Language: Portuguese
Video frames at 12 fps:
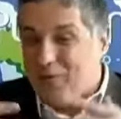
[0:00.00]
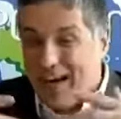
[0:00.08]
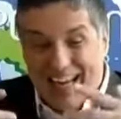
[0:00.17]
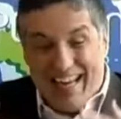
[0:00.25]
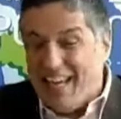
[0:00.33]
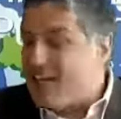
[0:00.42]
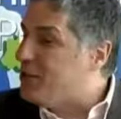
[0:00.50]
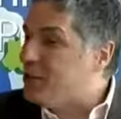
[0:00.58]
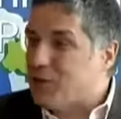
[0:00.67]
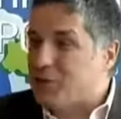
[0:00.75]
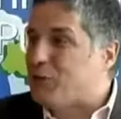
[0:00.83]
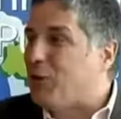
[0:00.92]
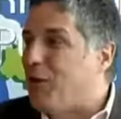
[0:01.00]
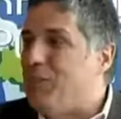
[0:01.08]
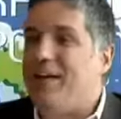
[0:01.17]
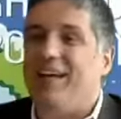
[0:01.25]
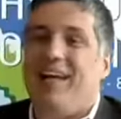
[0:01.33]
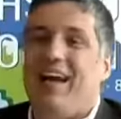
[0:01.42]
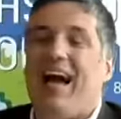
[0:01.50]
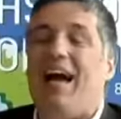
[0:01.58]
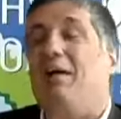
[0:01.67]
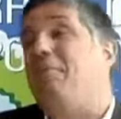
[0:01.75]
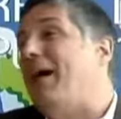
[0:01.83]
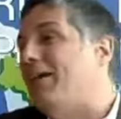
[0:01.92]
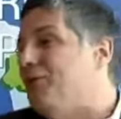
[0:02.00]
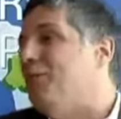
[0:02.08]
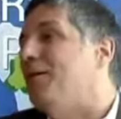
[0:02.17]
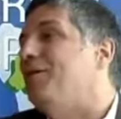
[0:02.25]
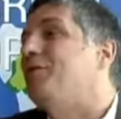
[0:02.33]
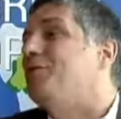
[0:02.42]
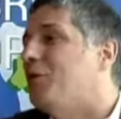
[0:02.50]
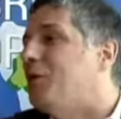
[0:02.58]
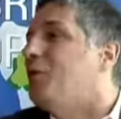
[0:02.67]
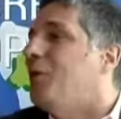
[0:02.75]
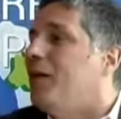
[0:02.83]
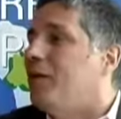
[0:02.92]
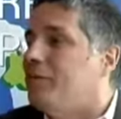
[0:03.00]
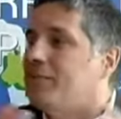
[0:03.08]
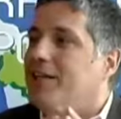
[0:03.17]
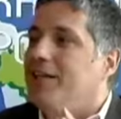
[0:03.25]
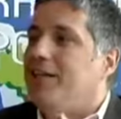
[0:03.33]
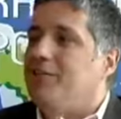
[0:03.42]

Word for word: varejo e com shopping há mais ou menos 18 anos